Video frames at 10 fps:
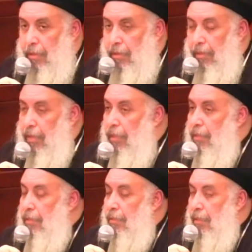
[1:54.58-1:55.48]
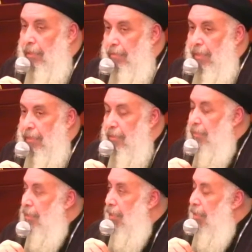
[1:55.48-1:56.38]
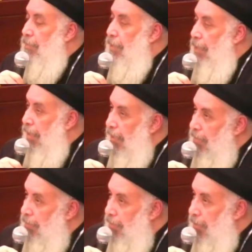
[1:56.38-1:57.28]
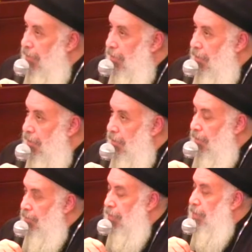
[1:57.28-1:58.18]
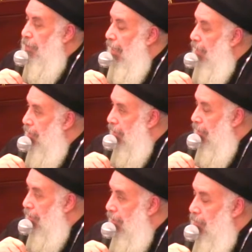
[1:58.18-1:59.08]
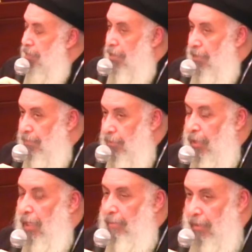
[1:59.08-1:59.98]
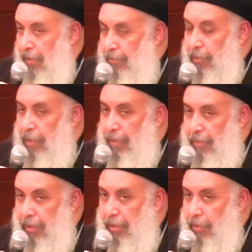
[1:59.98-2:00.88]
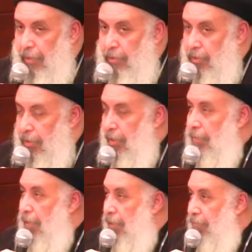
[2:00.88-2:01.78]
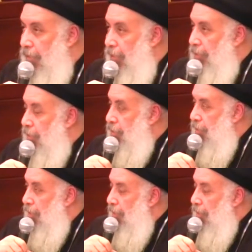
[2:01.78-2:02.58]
دي دي طلبة لازم تتقال من القلب مش تتعدى كده مش يا رب ارحم يا رب ارحم كده واحنا مش واخدين بالنا في الأواشي